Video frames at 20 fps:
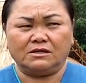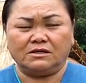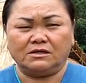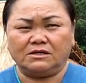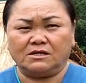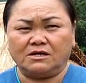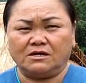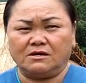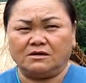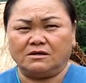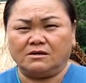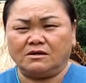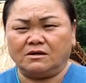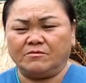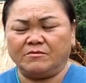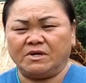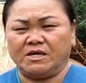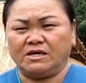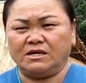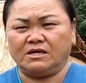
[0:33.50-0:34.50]
chi
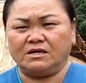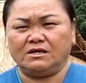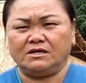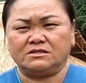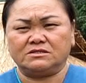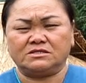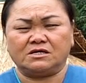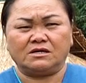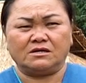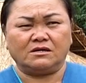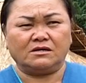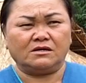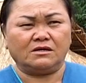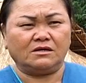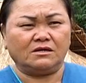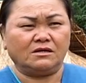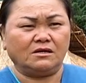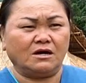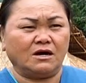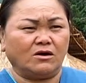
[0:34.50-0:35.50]
chờ mi
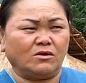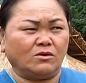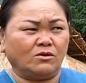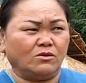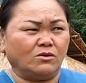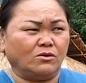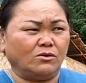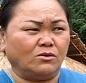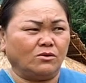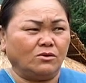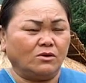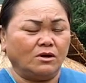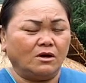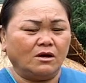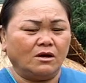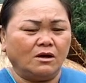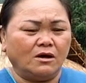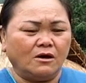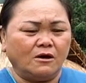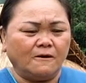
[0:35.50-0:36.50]
thành cầu
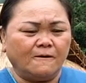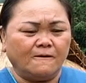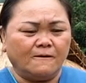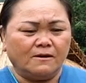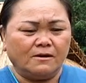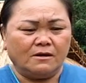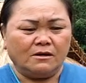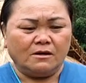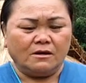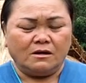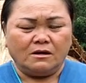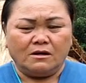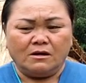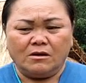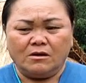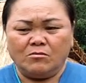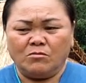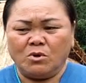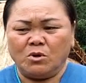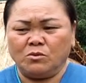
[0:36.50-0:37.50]

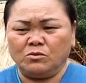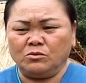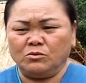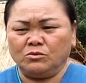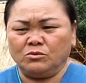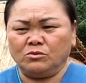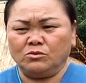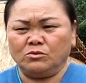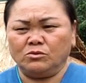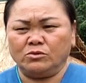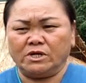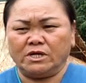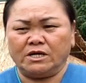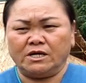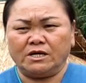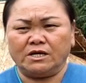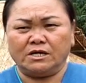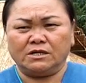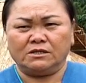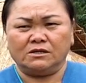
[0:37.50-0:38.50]
âm hồng
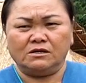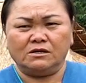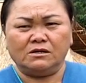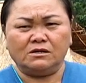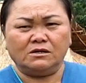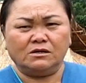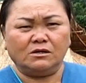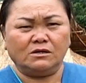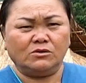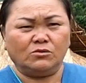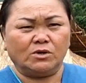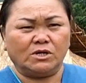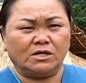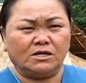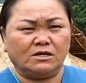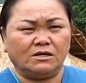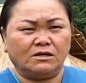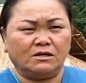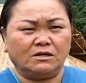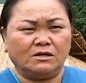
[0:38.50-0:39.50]
ê tư
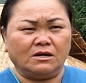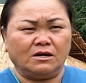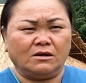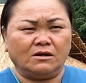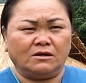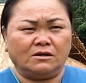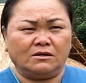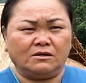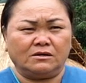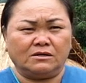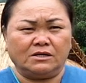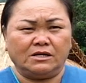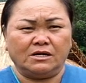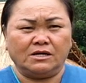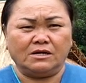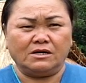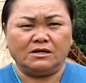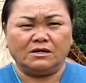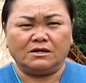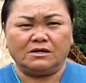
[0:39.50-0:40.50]
vơ lòng
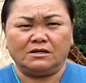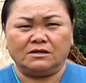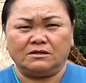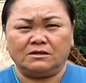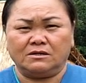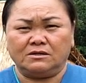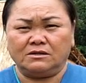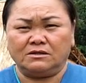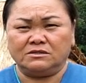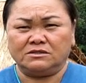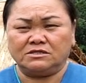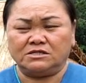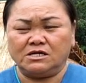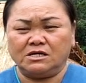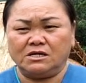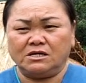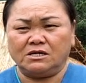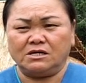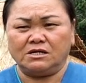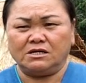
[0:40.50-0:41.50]
nia lòng
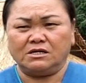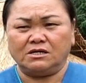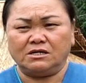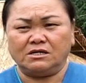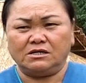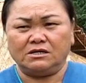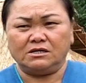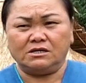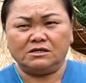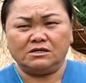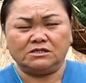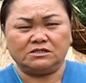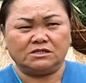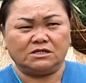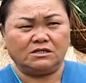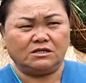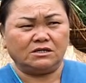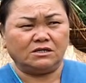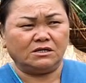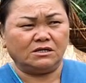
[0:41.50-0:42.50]
chi
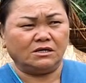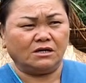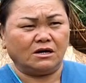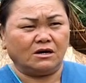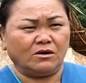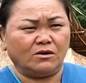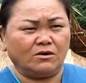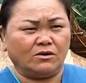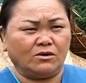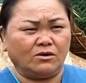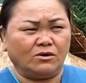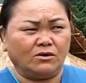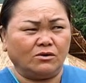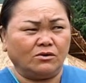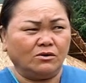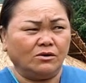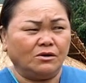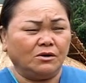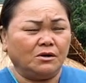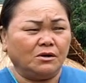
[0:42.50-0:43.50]
sinh cầu